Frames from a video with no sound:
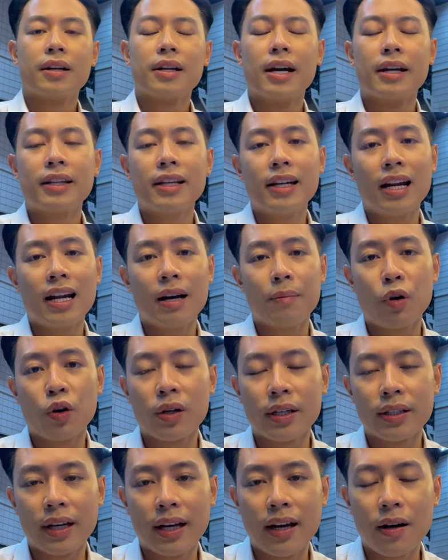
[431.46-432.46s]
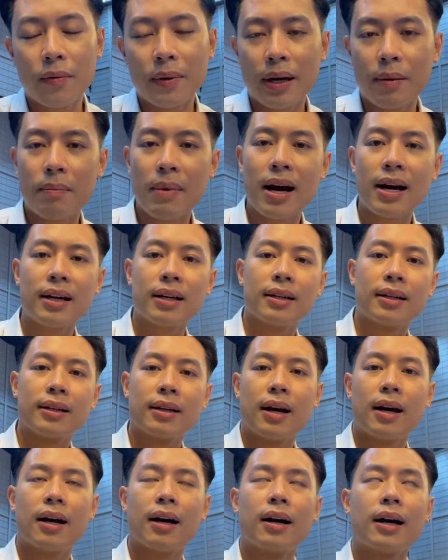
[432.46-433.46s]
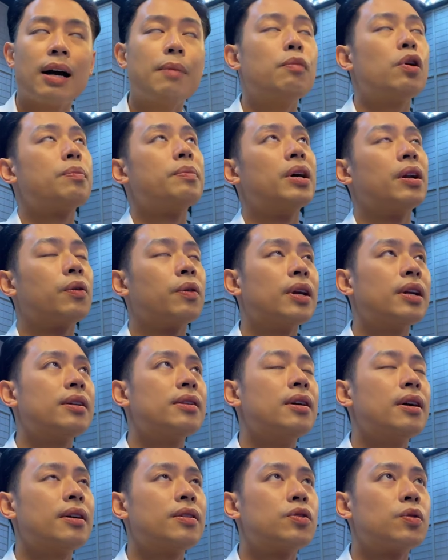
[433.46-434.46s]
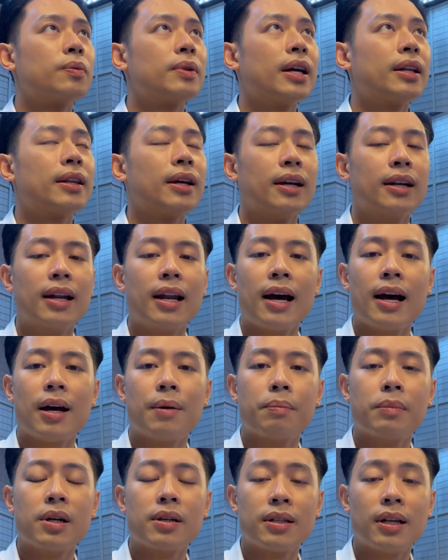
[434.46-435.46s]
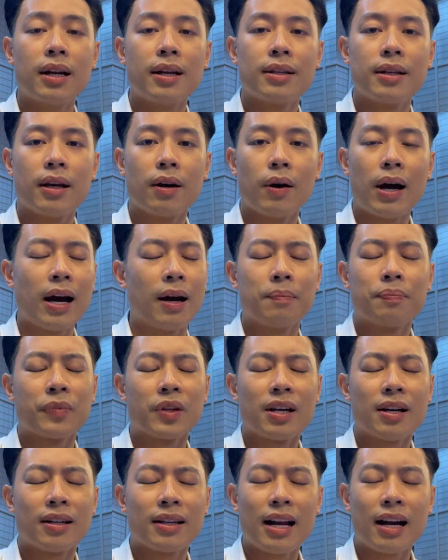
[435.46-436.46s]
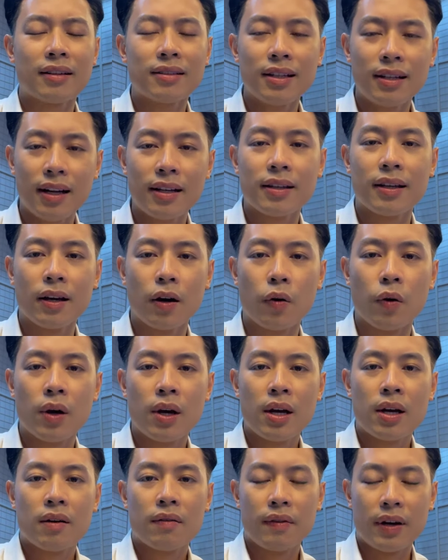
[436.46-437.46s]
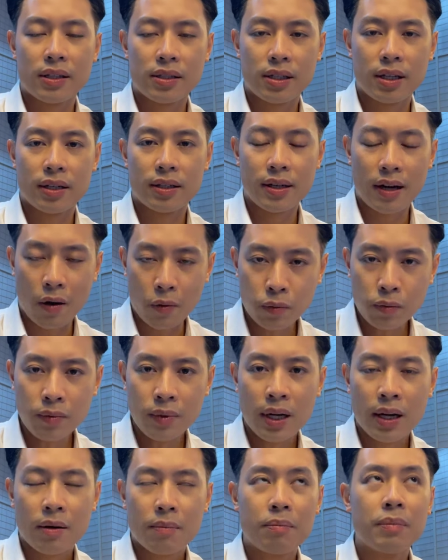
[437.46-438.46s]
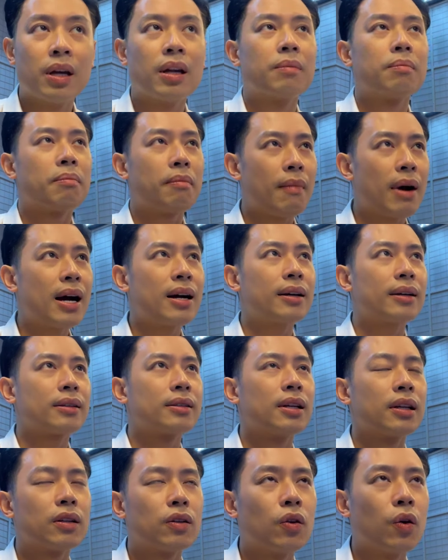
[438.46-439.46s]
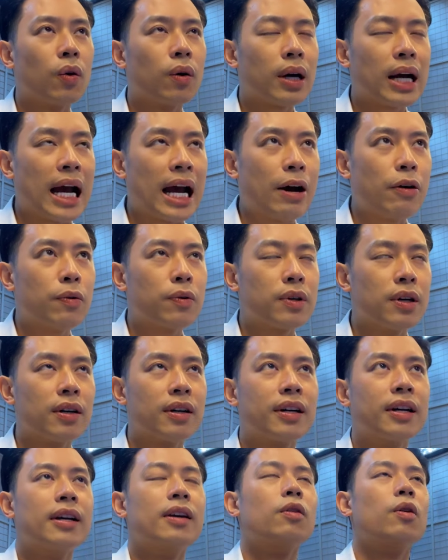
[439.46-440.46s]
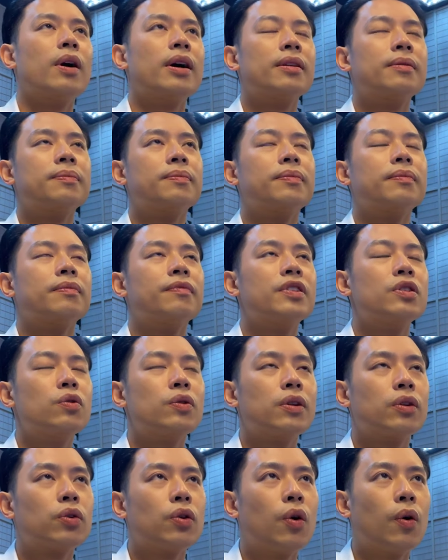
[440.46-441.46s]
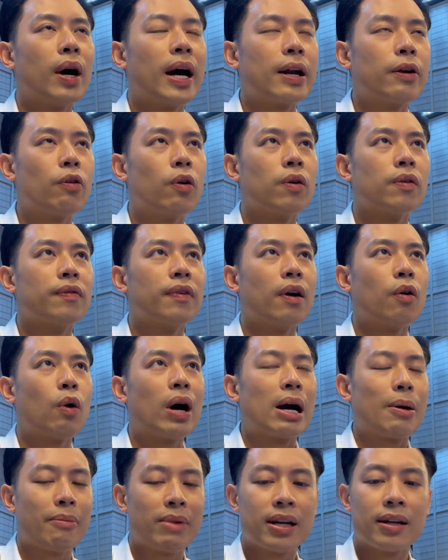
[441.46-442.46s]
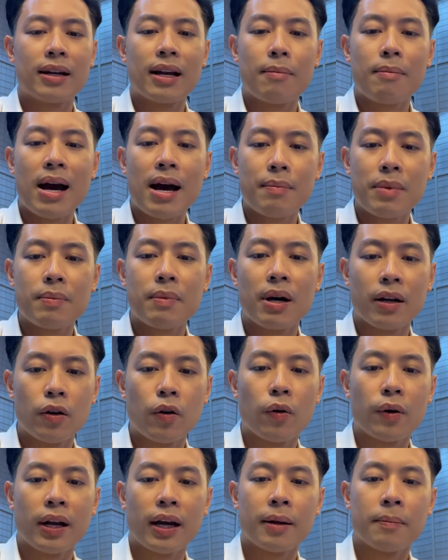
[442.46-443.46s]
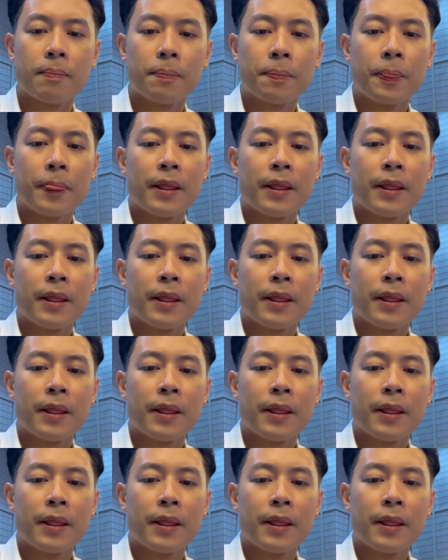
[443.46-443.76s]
Đấy thế nên là mọi người thấy không, ngày mai thì à, khắp mọi miền của đất nước thì chúng ta thấy là mưa rất là nhiều, à nắng rất là nhiều và trời nóng, miền Bắc nhiệt độ cao cực kỳ luôn. Ví dụ như thủ đô Hà Nội và Hòa Bình là 37 độ này.